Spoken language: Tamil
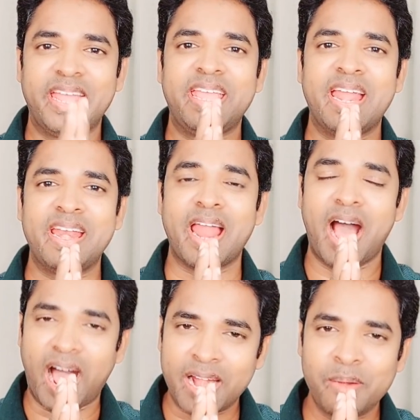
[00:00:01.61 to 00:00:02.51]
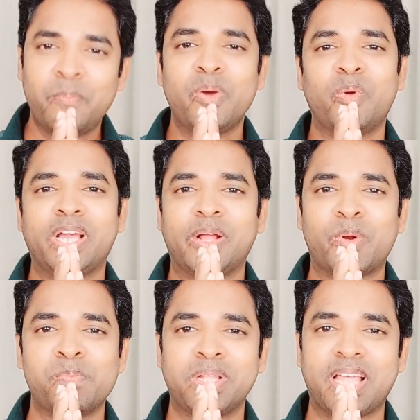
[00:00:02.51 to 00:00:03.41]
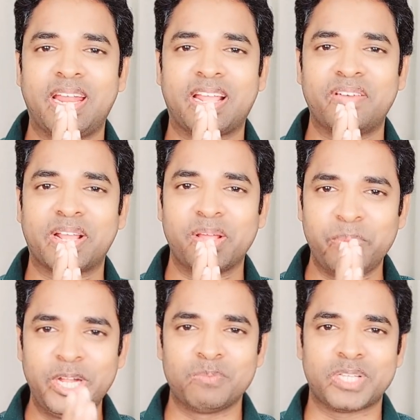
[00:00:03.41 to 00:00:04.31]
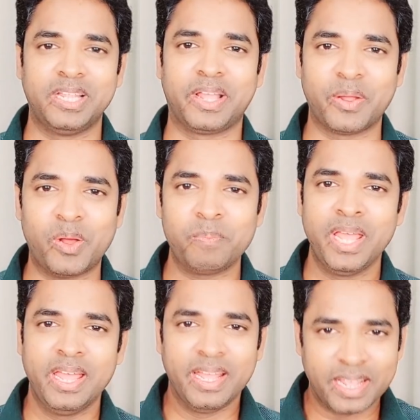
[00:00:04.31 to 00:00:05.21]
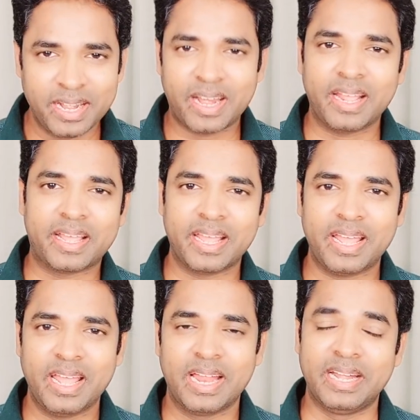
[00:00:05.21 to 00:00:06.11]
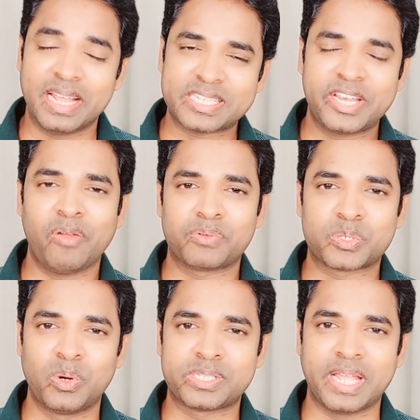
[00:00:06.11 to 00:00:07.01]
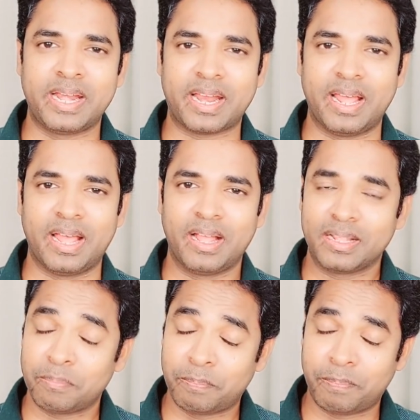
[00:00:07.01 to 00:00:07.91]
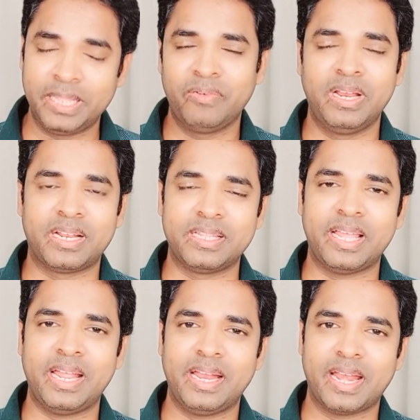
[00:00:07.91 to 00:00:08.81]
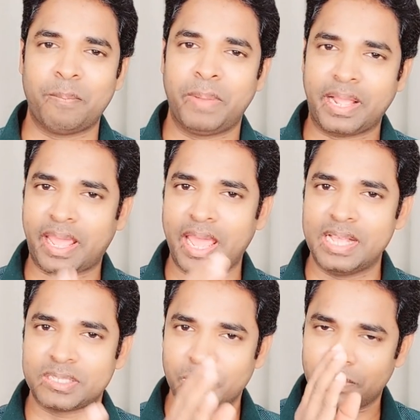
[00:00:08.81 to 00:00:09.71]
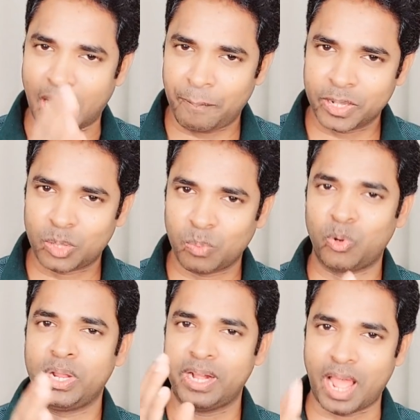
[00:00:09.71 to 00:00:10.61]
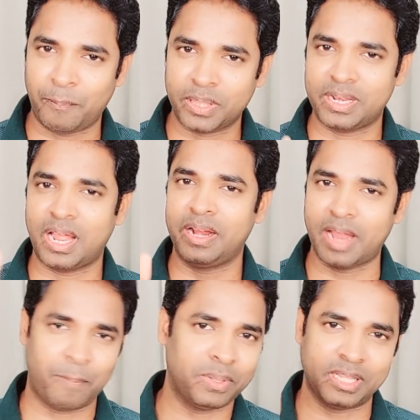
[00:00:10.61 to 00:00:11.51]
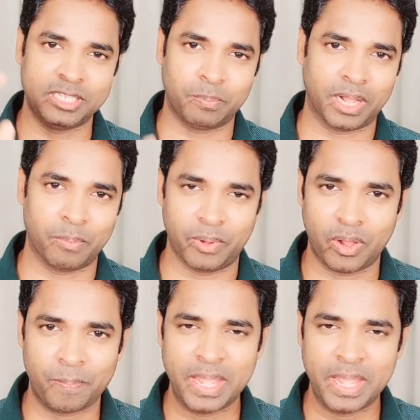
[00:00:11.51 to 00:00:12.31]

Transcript: என் அன்பு உலக குடும்பத்தாருக்கு வணக்கம் மீண்டும் சந்திக்கிறோம் இன்றைக்கு டெஸ்டினி ஆஃப் சோல்ஸ் என்ற பதிவிலிருந்து நம்ம கேஸ் நாற்பத்தி மூணு நாற்பத்தி நாலு நாற்பத்தஞ்சு பார்க்க போகிறோம்